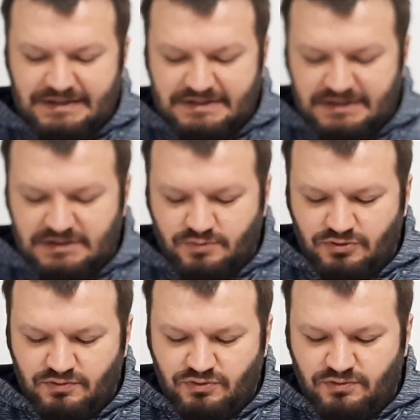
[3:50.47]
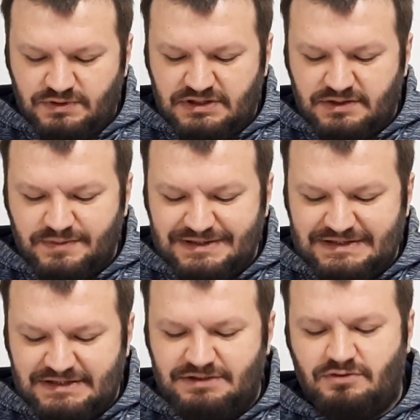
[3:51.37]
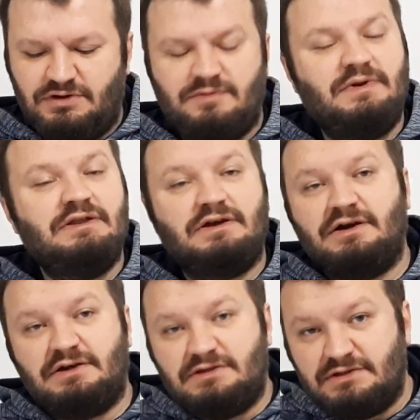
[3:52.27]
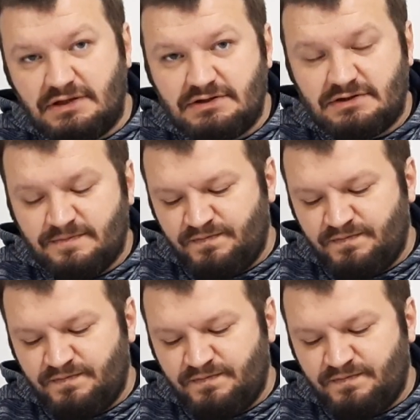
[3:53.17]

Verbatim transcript: lisans bölümünü bitirmeniz size öğretmenlik hakkını tanır.